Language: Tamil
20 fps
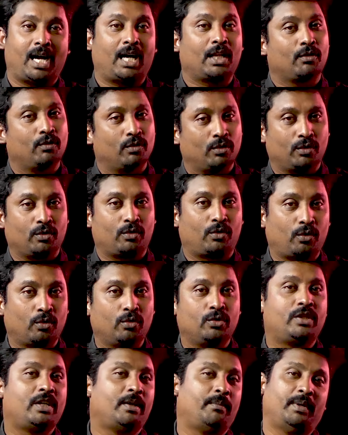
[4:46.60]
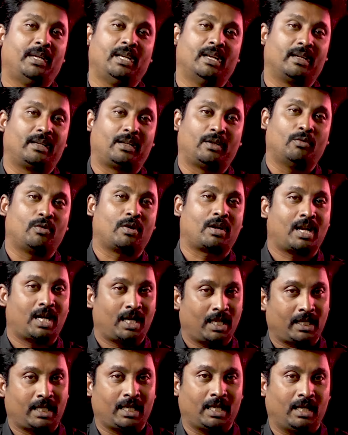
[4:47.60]
அதுவும் டூ ஜிபி நெட்டு ஒரு
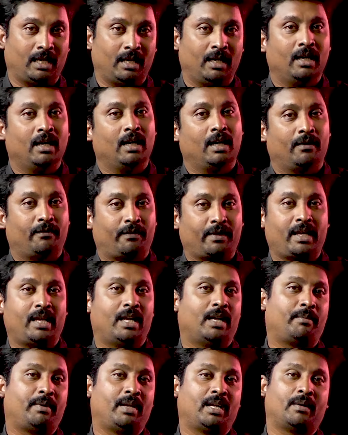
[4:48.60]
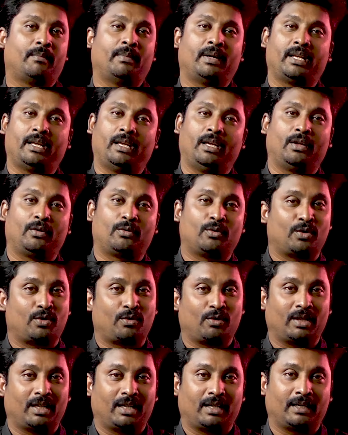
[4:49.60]
நாளைக்கு ஃப்ரீ அப்படின்ற மாதிரி
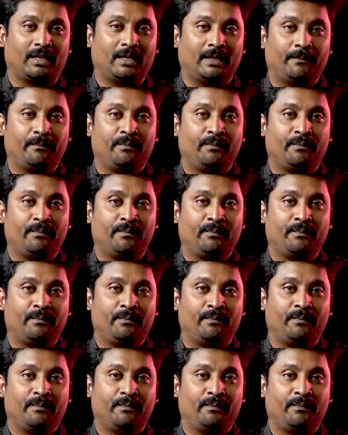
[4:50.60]
கொண்டு வந்தாங்க